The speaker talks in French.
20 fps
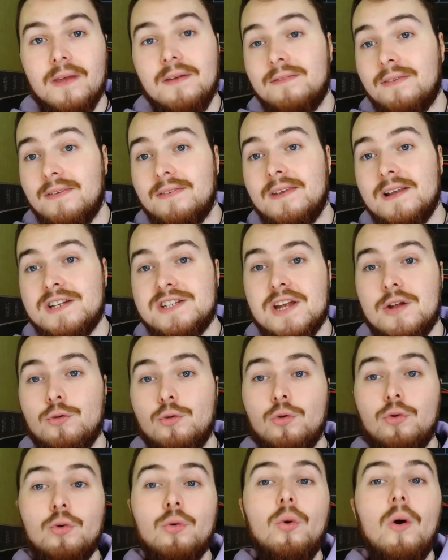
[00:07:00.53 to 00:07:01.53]
Cécile
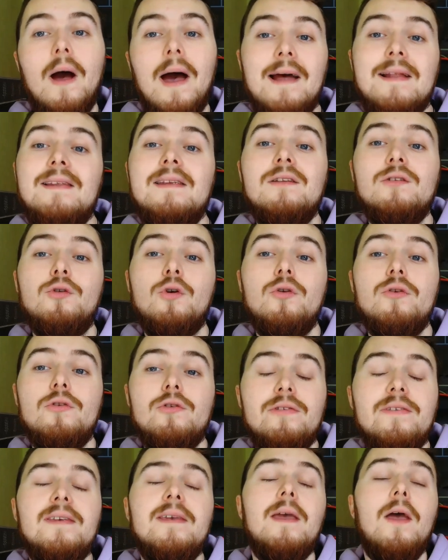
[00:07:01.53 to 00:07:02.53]
Chaduto, Adeline
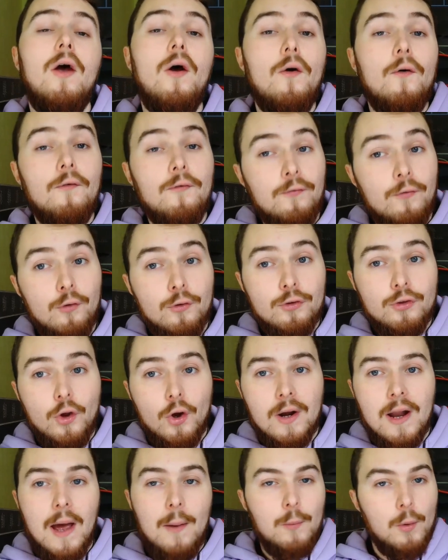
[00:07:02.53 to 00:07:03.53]
Toniti fondent
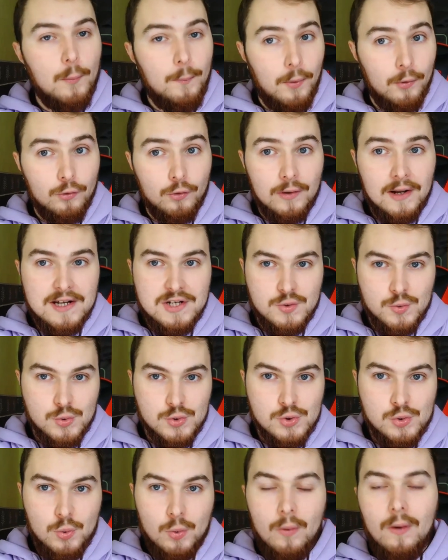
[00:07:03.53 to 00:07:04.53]
en larmes pendant la
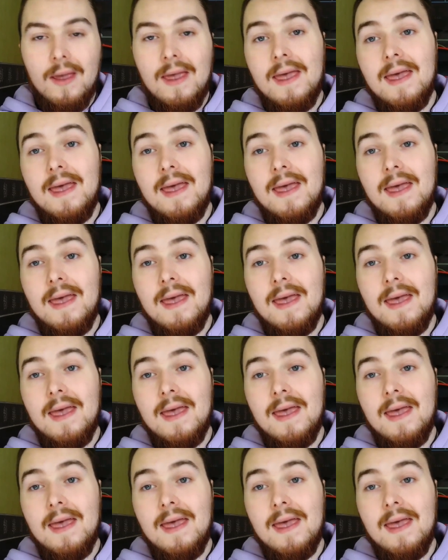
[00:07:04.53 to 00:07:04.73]
chanson,